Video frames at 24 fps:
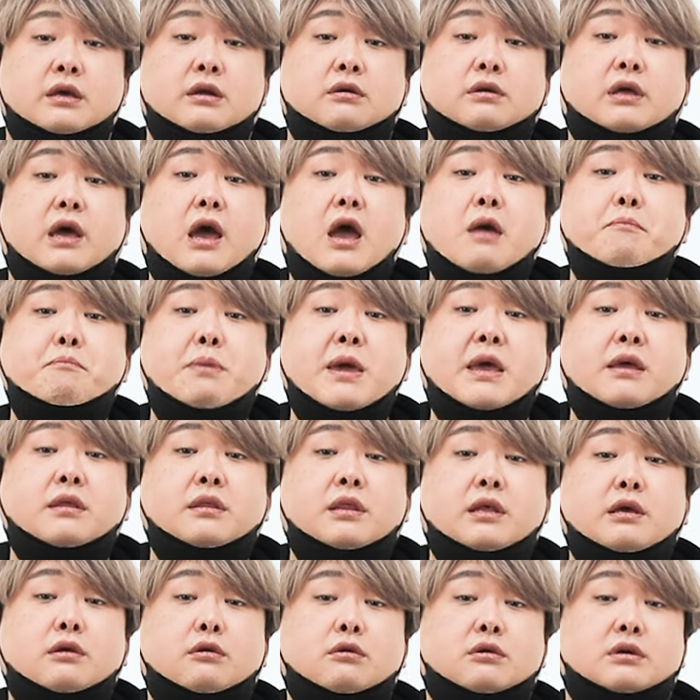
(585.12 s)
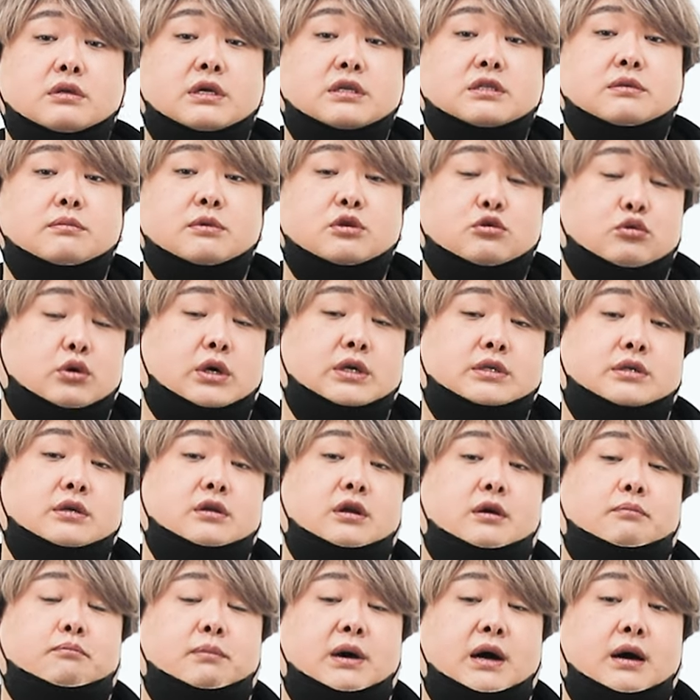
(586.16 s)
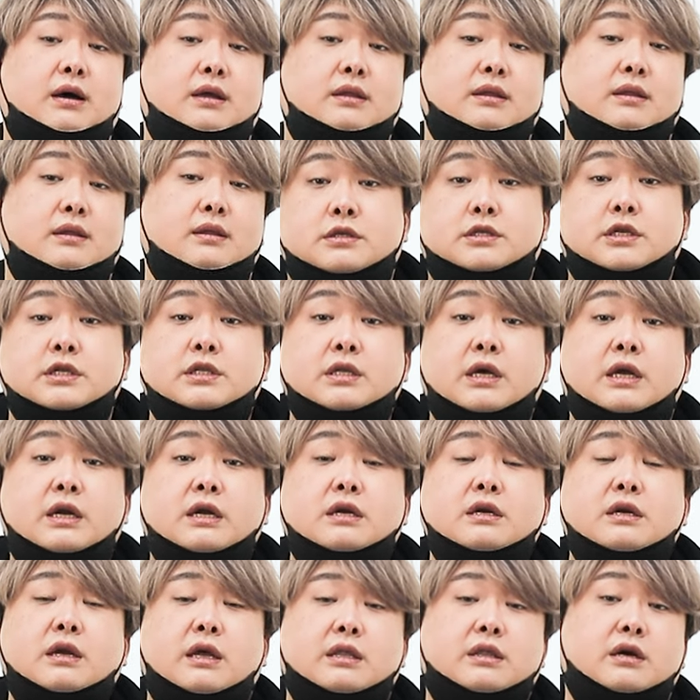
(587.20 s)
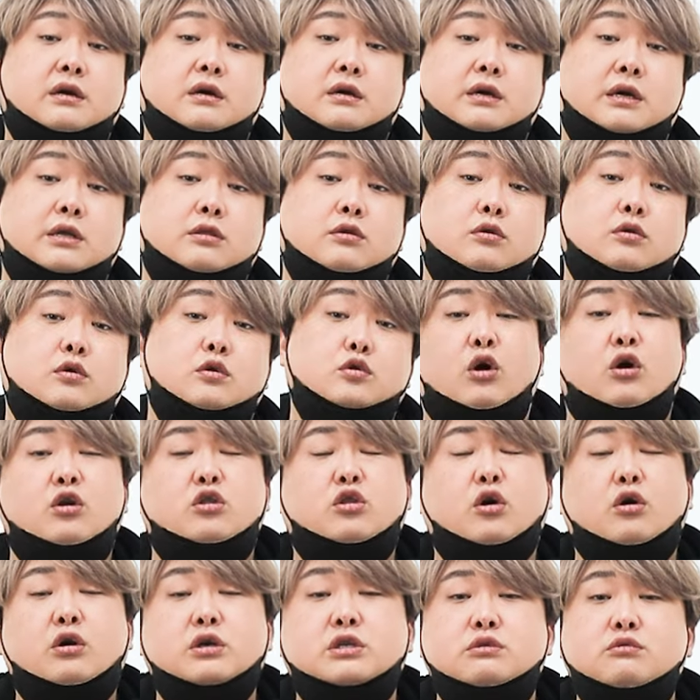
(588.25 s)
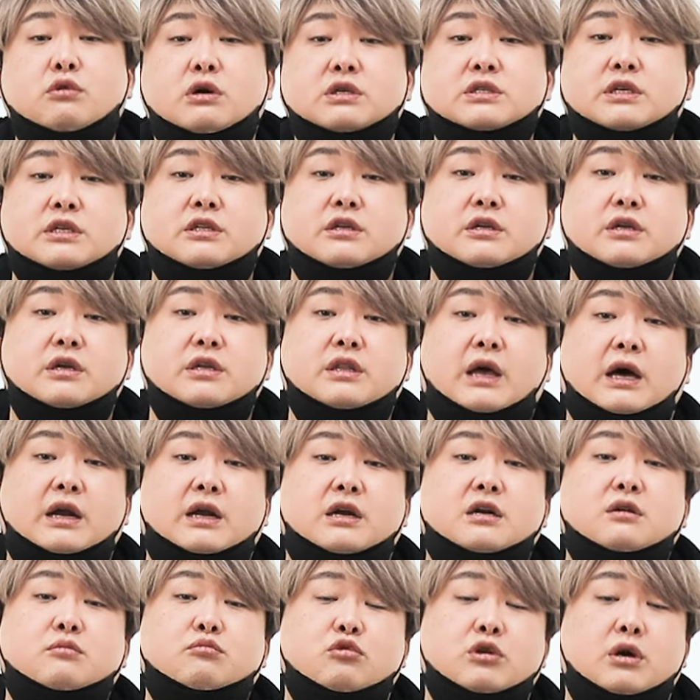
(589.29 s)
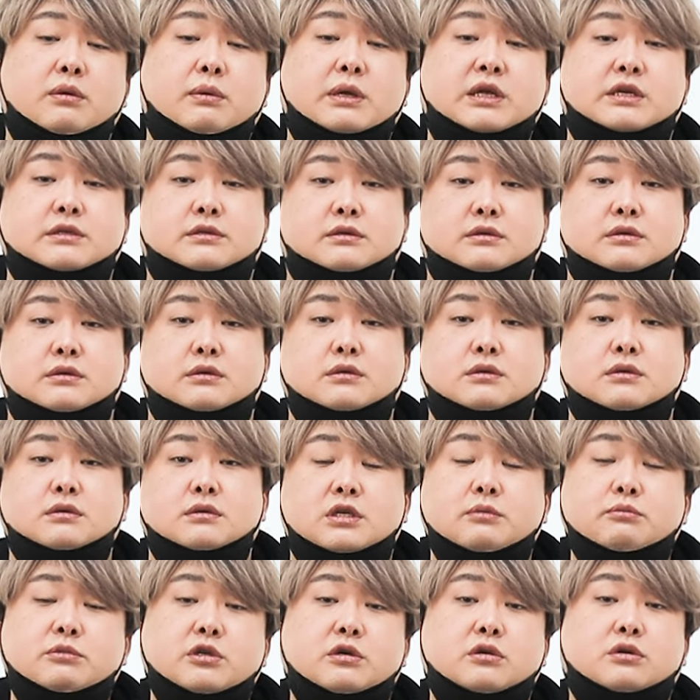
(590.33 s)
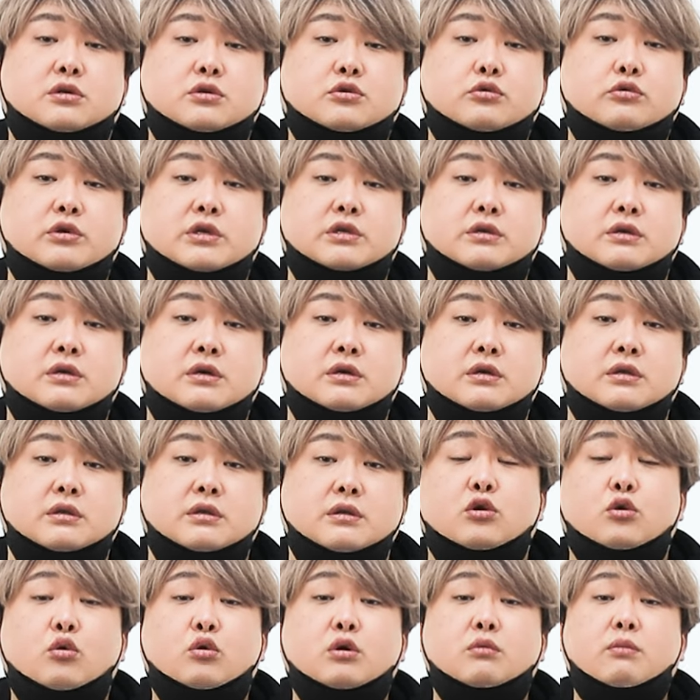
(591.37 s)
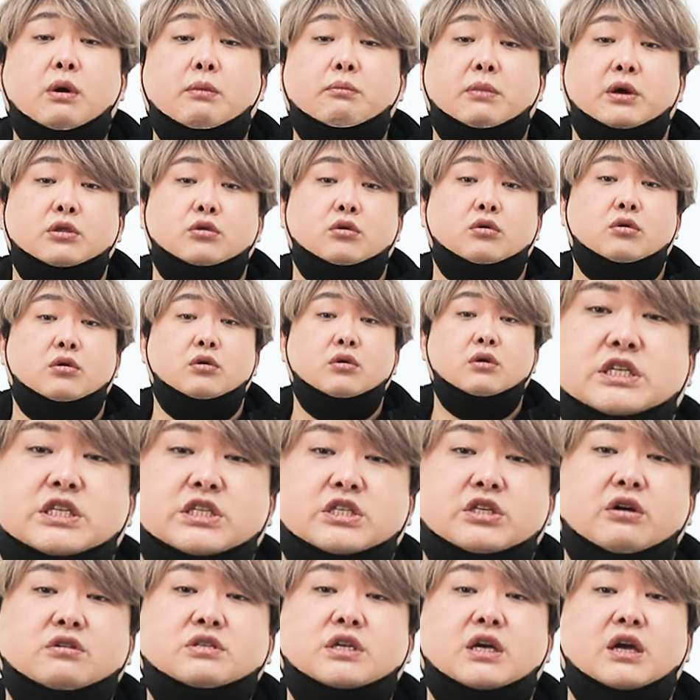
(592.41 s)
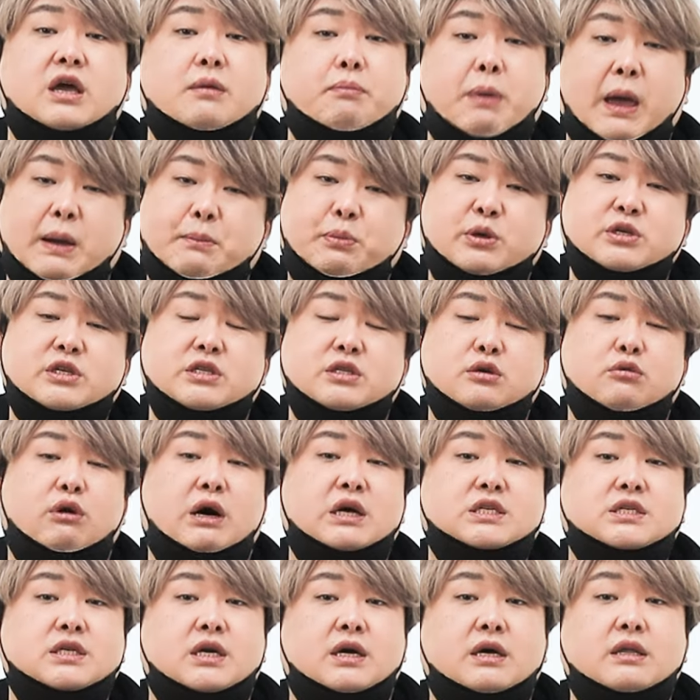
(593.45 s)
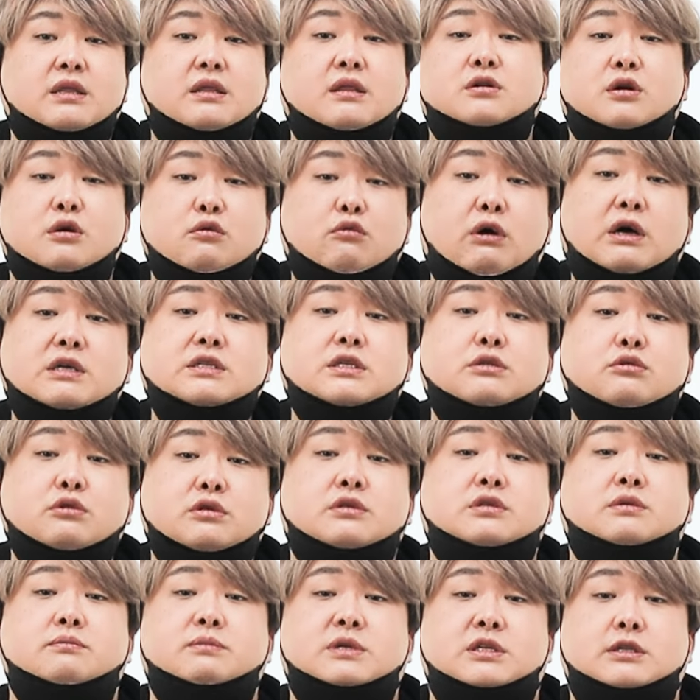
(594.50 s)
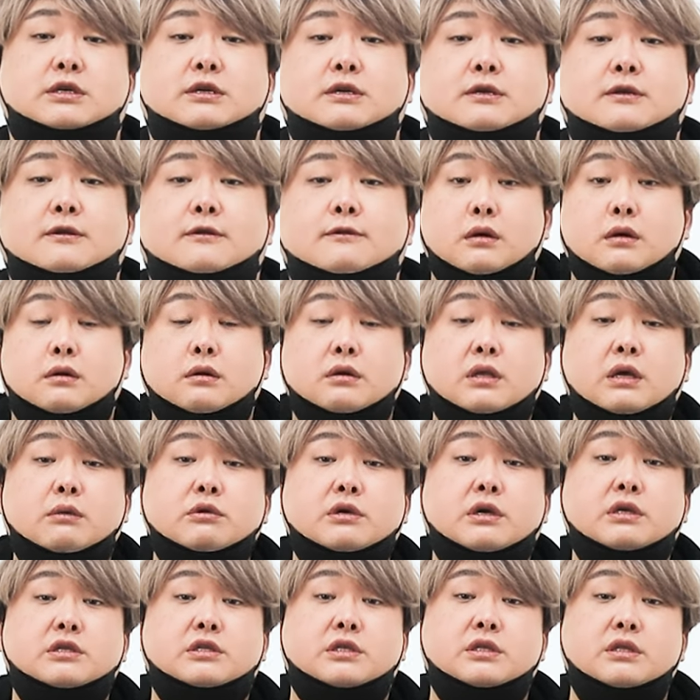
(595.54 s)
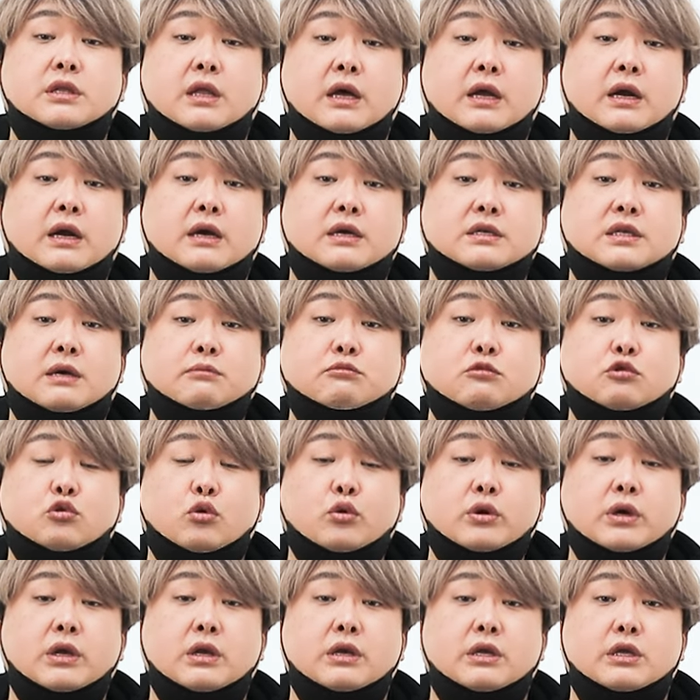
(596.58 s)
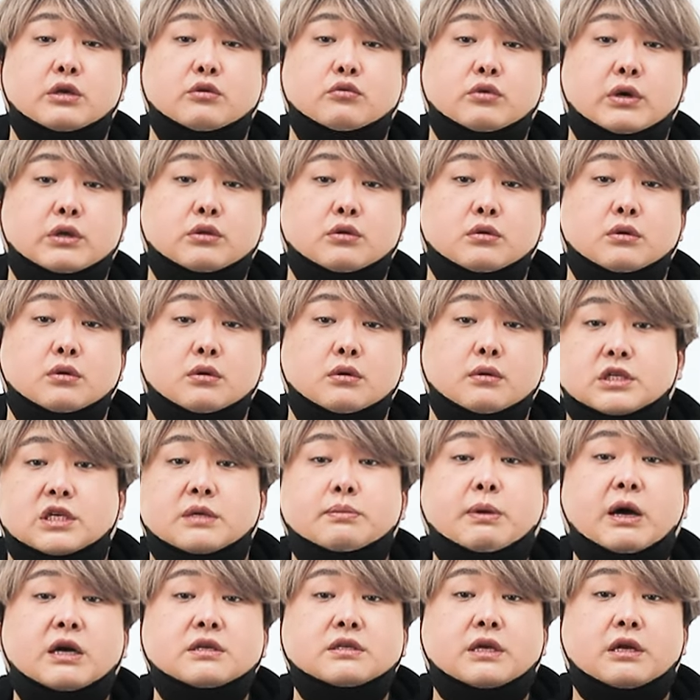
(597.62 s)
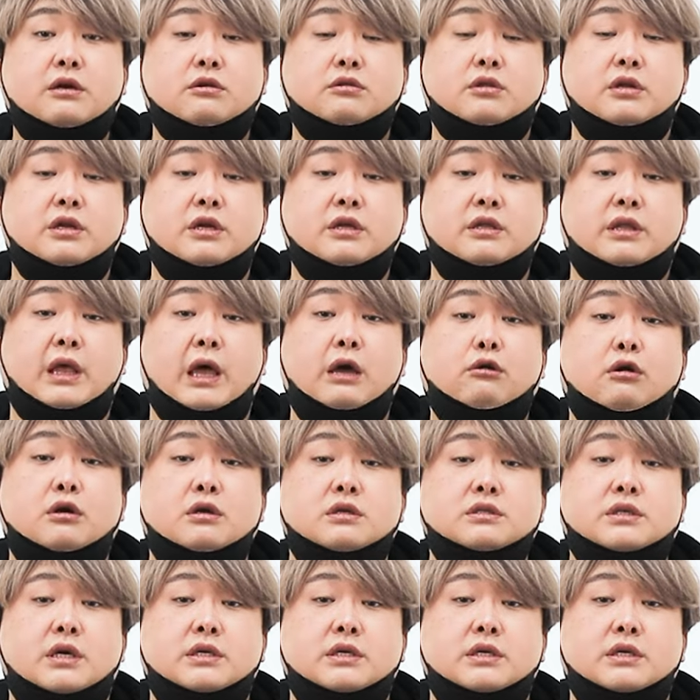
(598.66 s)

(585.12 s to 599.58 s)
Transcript: 이렇게 해피엔딩으로 끝났으면 좋았을련만 진나라는 안타깝게도 덜 떨어진 황제들이 나라를 물려받았어요. 심지어 그 중에서는 기록으로만 봐도 지적장애 100% 확실한 그런 황제도 있었습니다. 그러다 보니까 진나라의 삼국통일 이후에도 지방 세력들이 대권을